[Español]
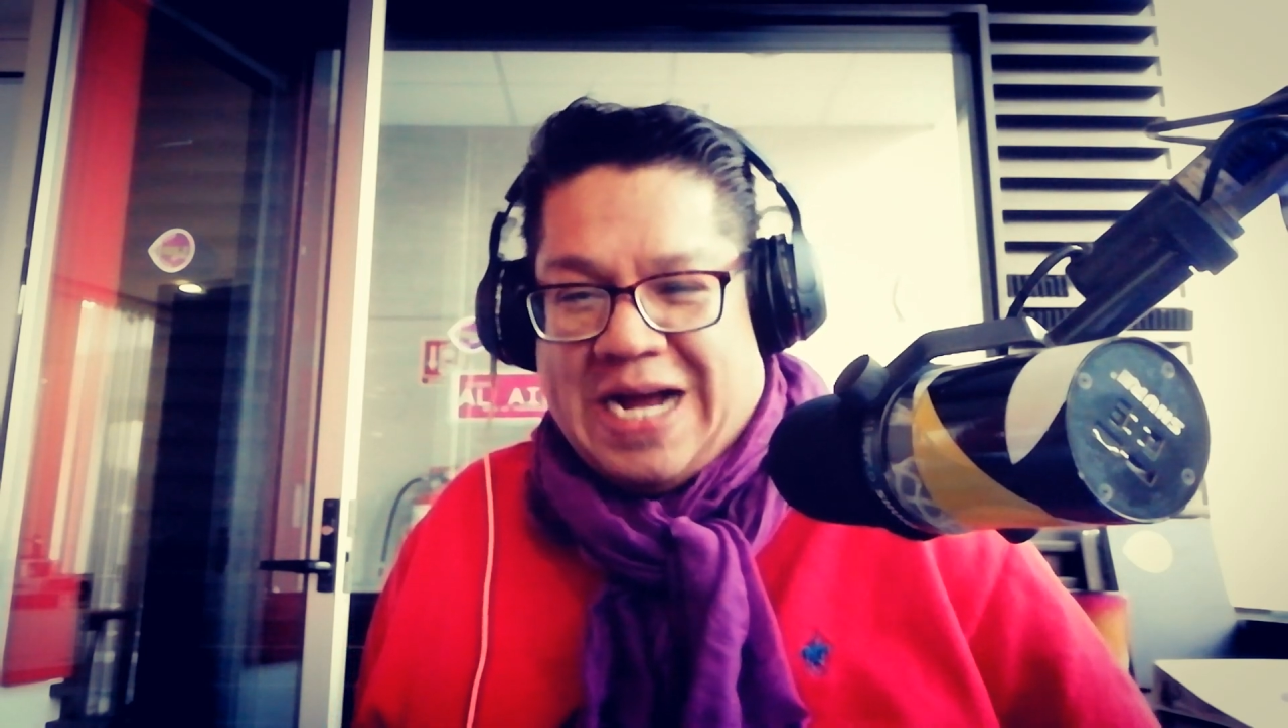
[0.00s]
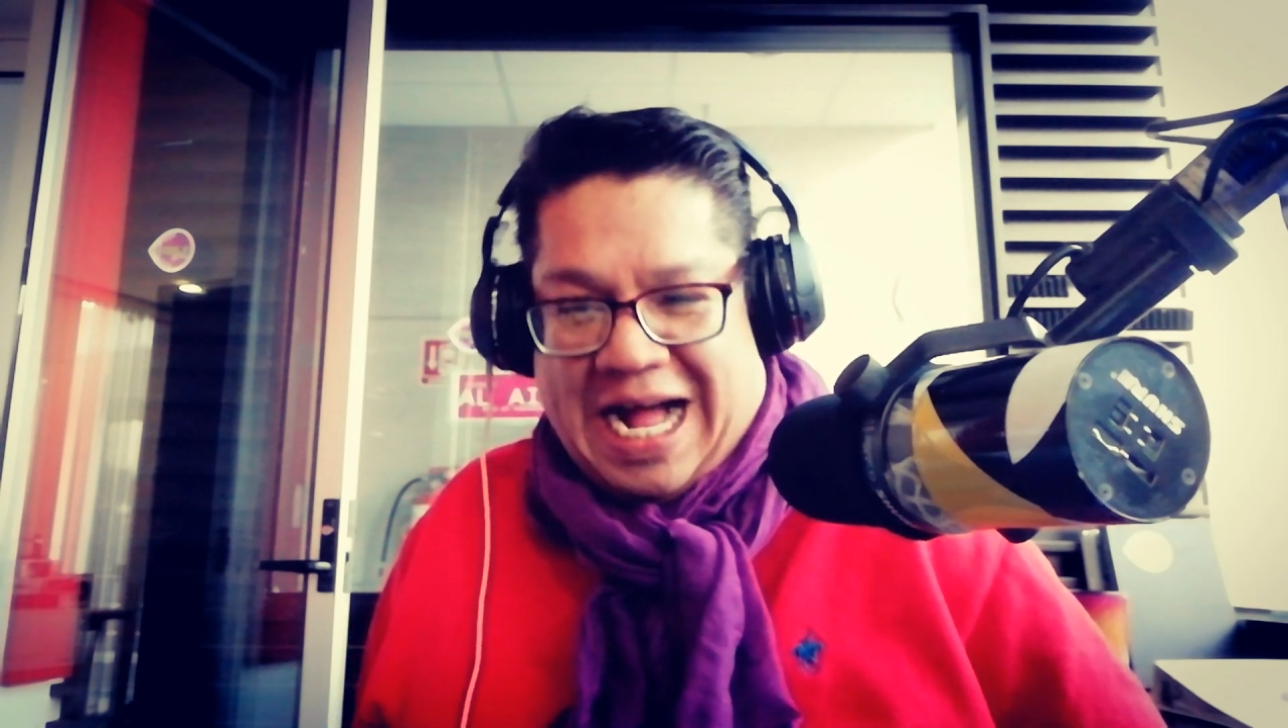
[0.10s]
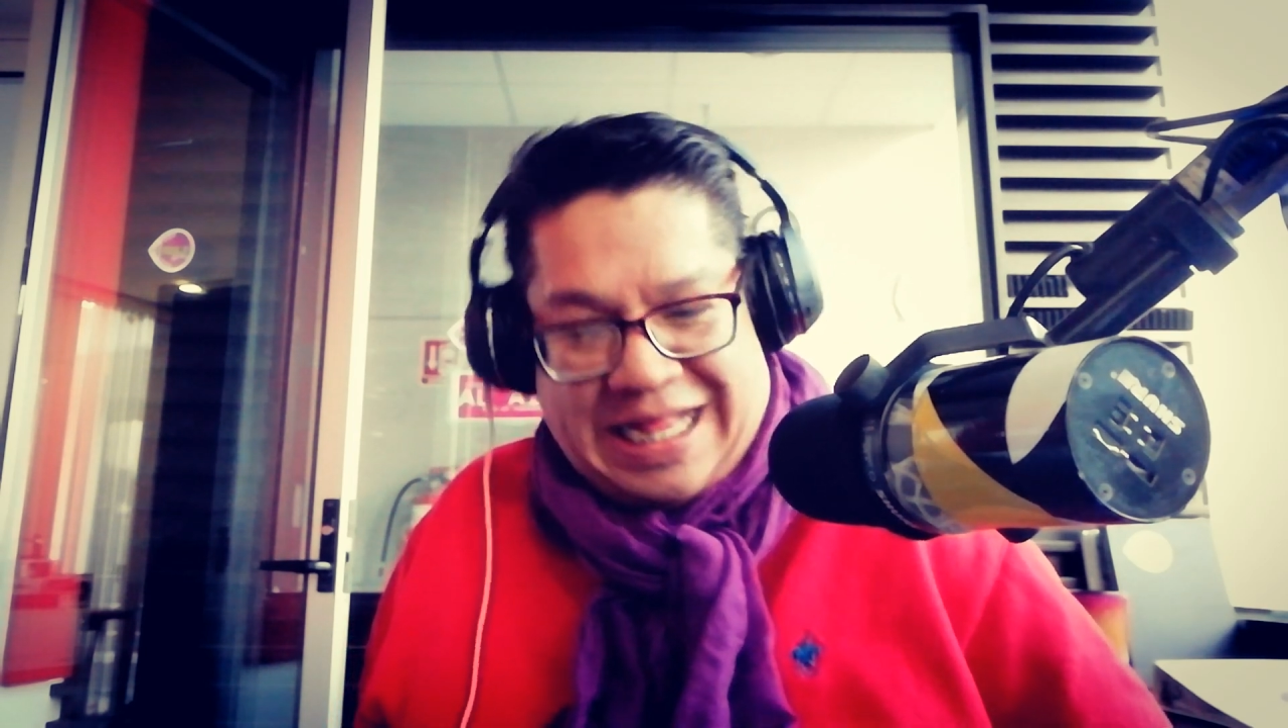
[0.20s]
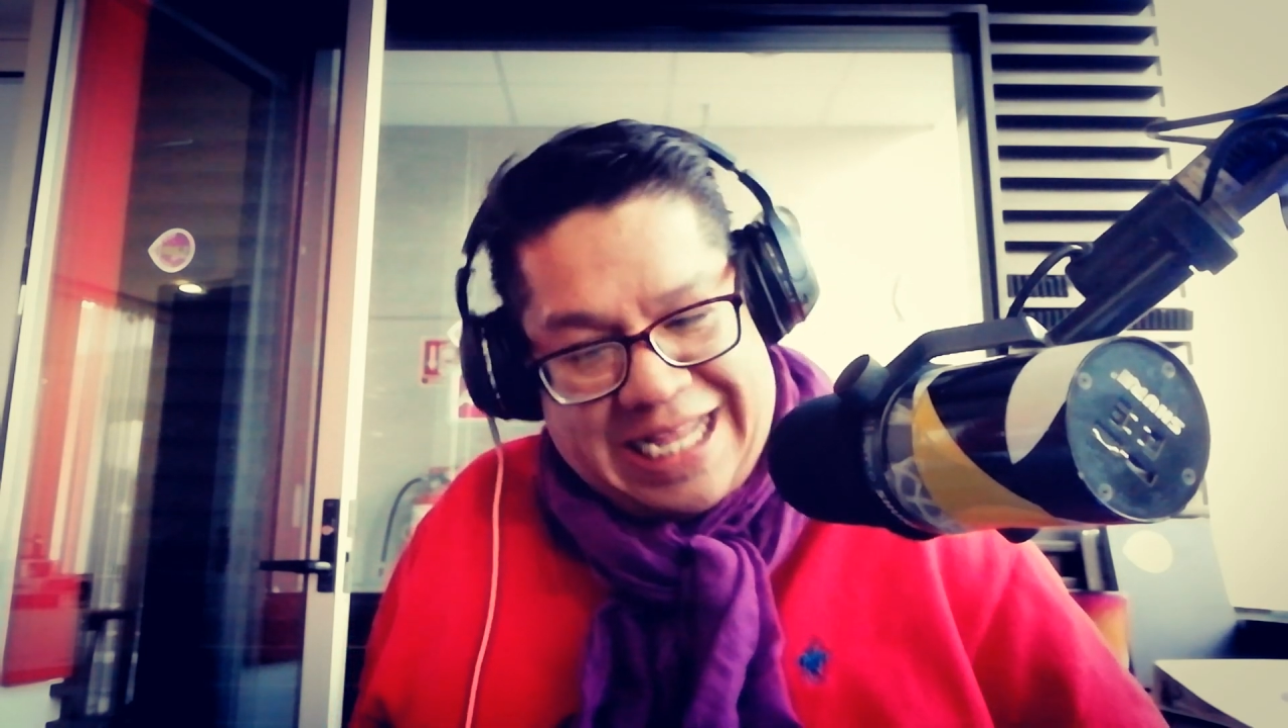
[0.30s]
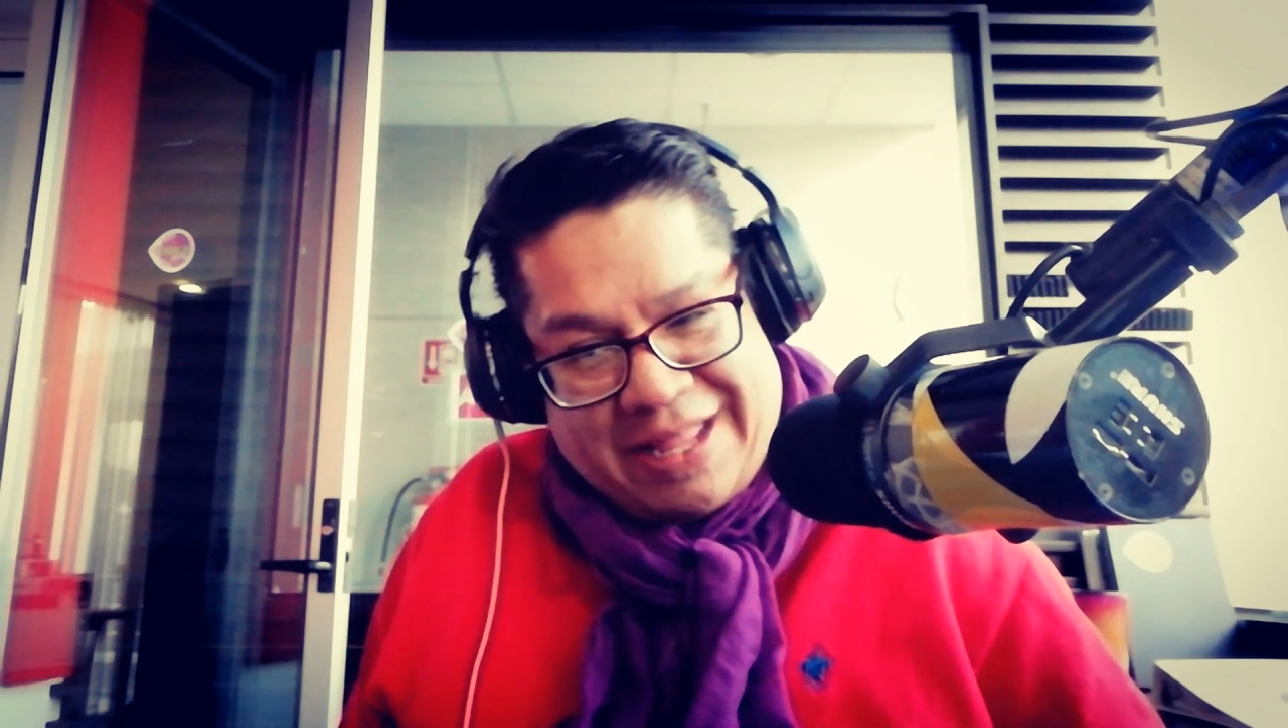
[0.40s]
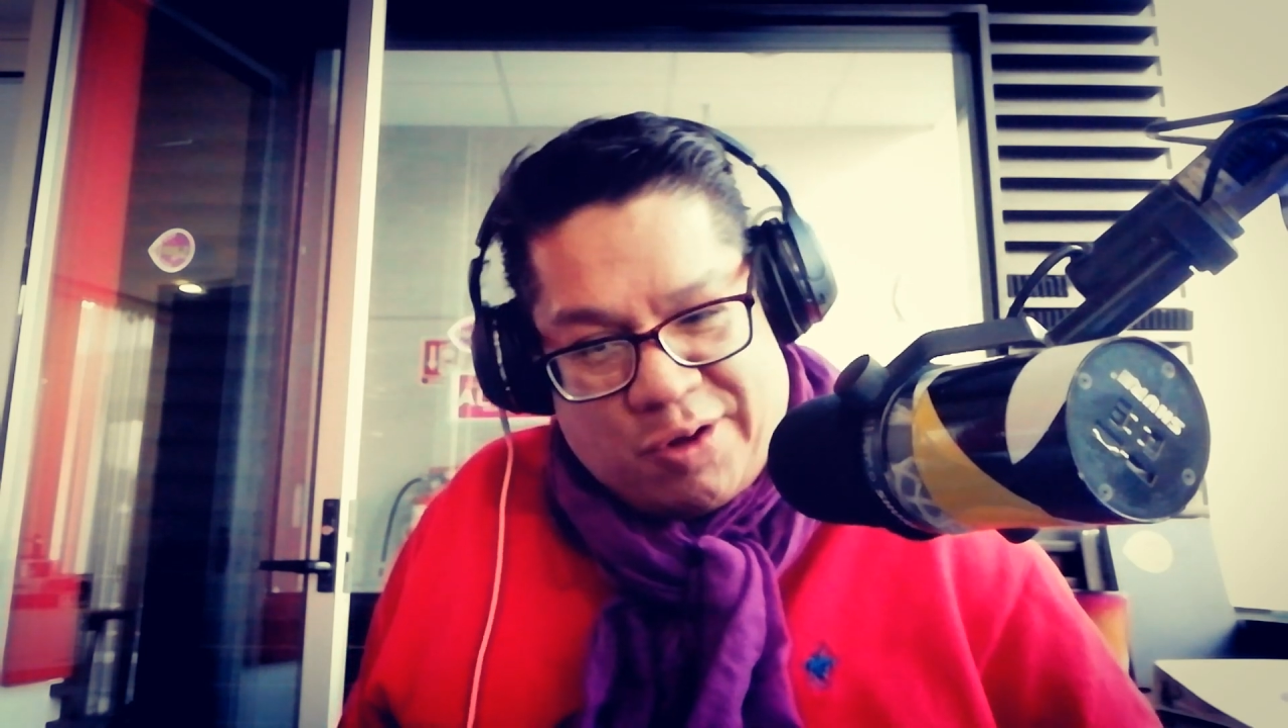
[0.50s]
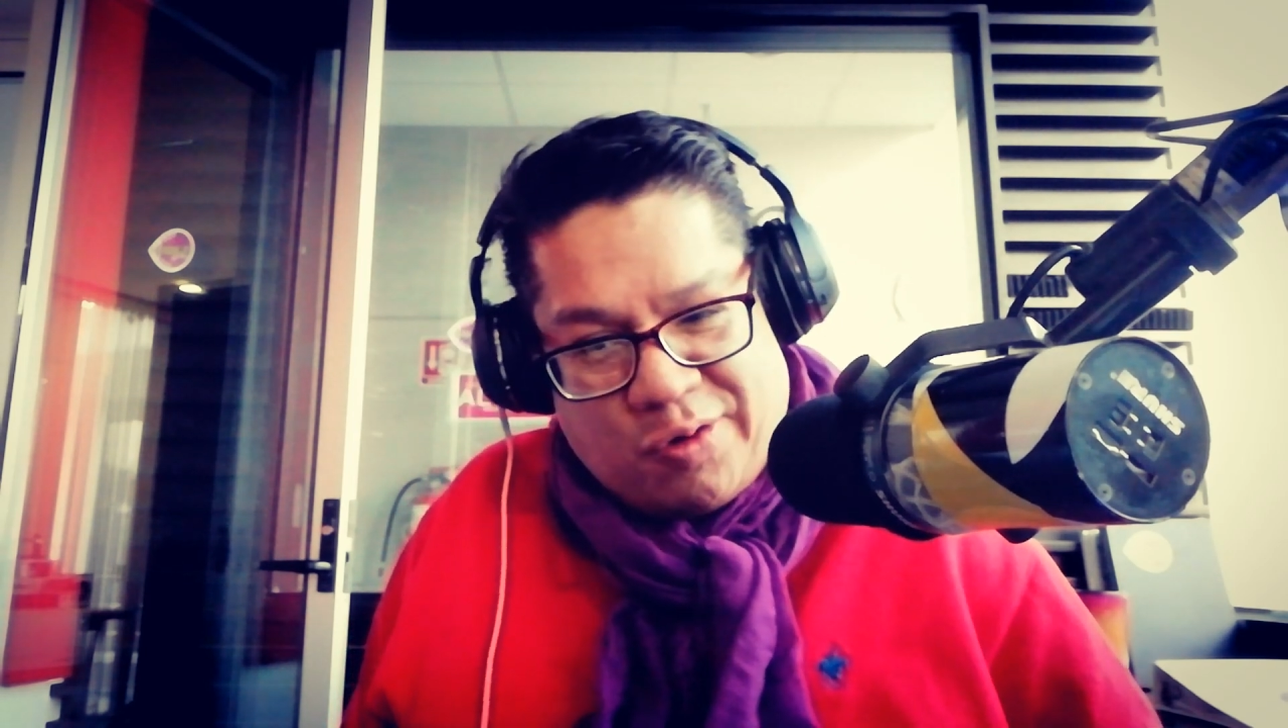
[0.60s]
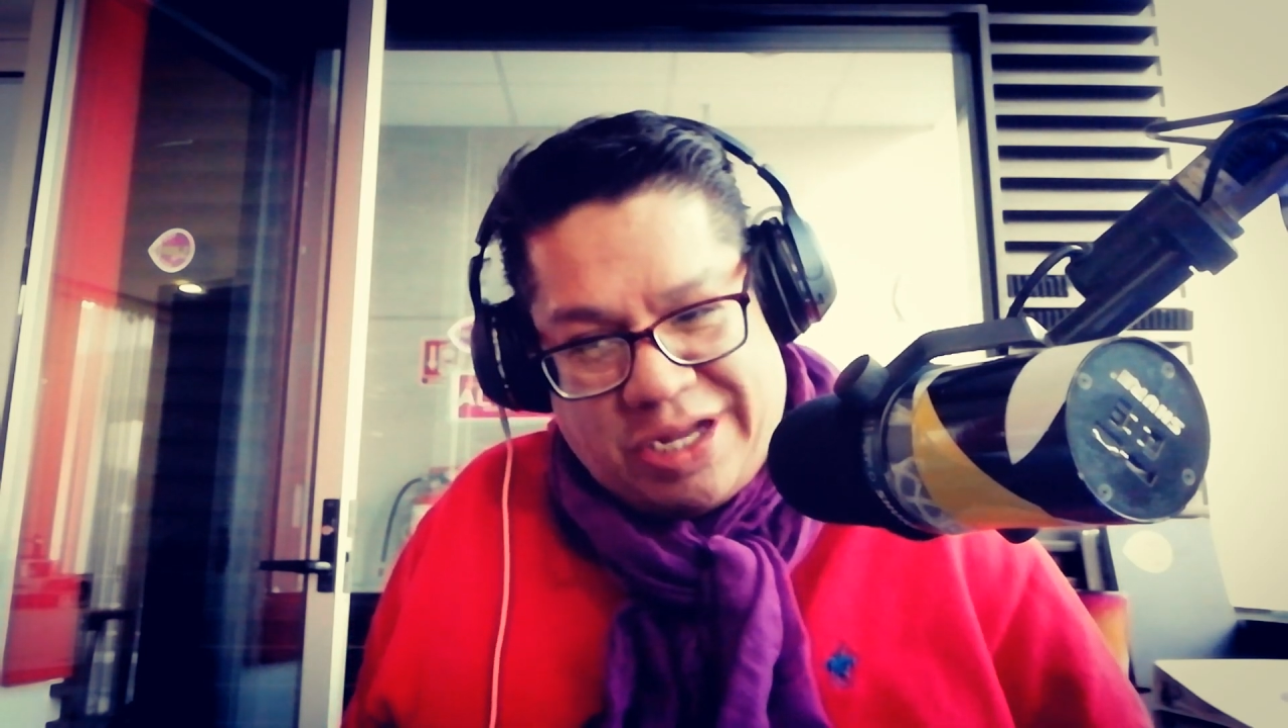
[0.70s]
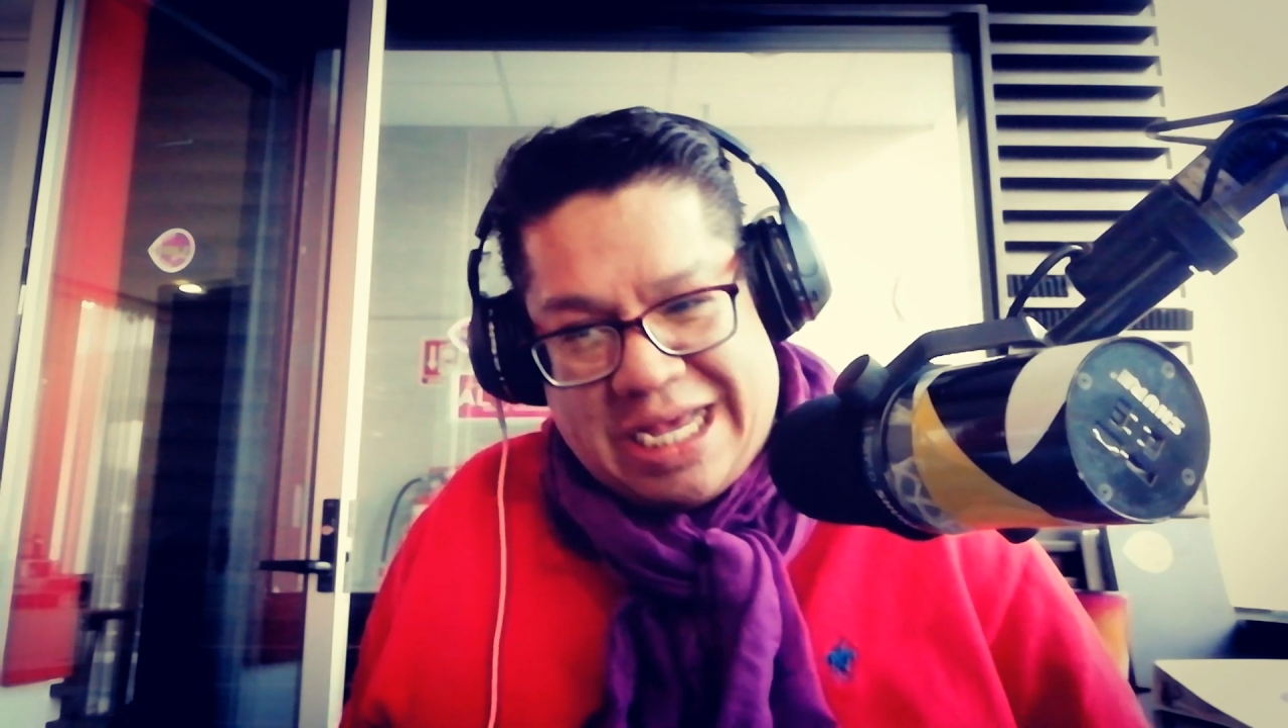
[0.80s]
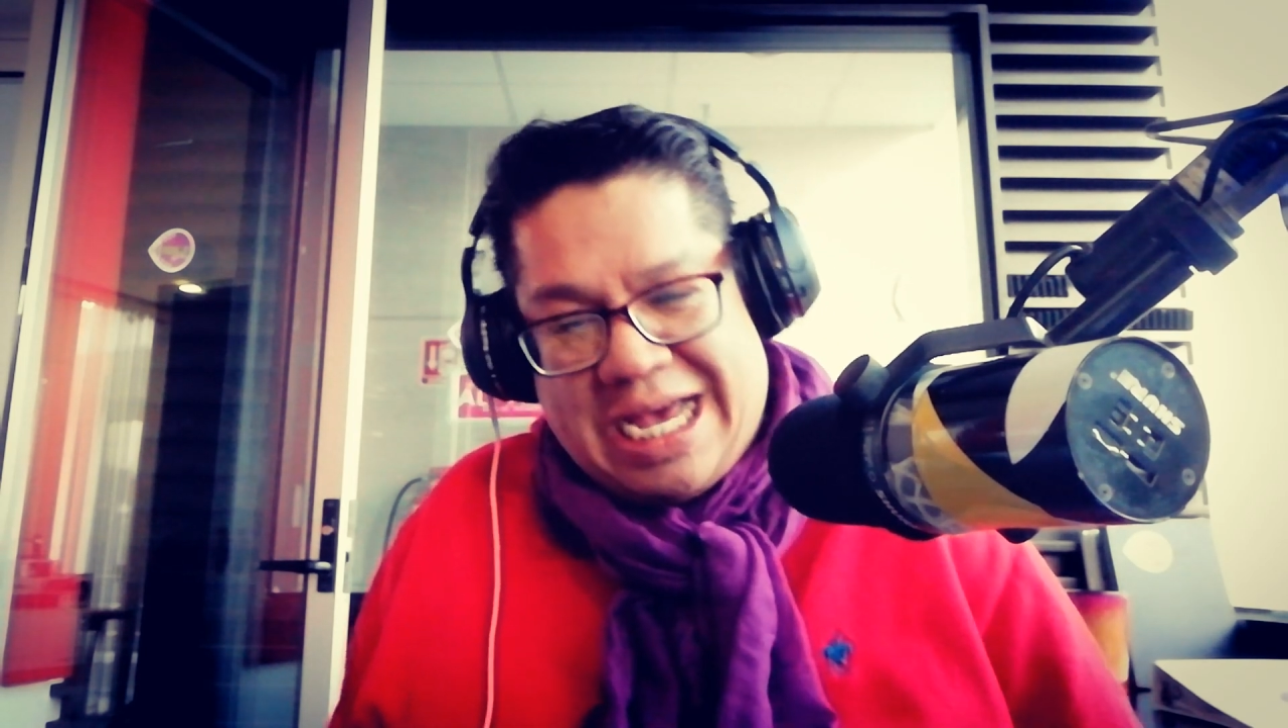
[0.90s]
Al día de
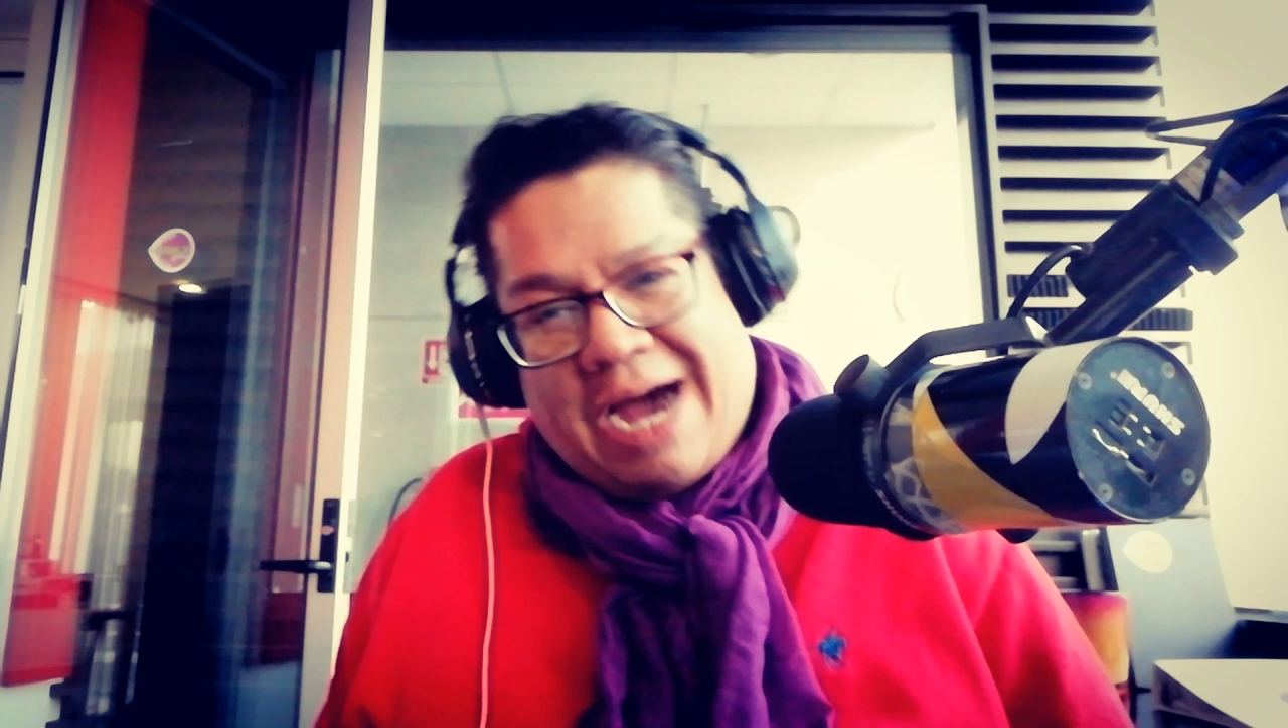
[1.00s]
hoy